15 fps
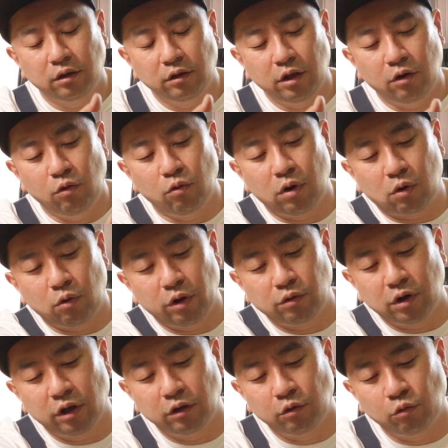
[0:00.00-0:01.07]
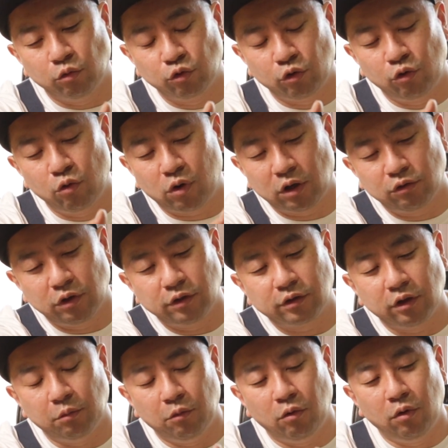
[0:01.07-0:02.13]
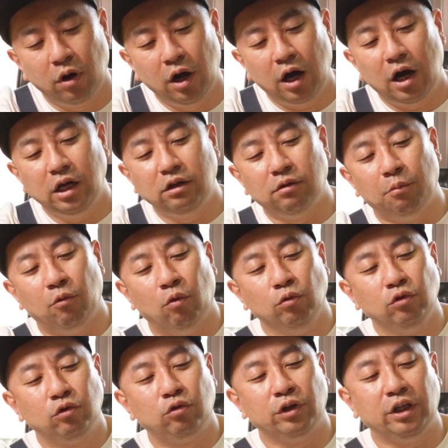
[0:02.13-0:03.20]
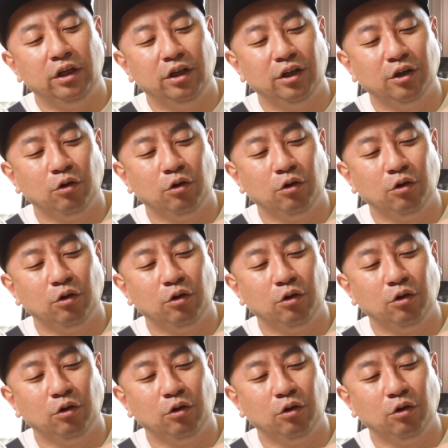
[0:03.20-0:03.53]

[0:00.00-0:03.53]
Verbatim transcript: でローはこれぐらい本当にローカットなんですけどもハイはもう本当に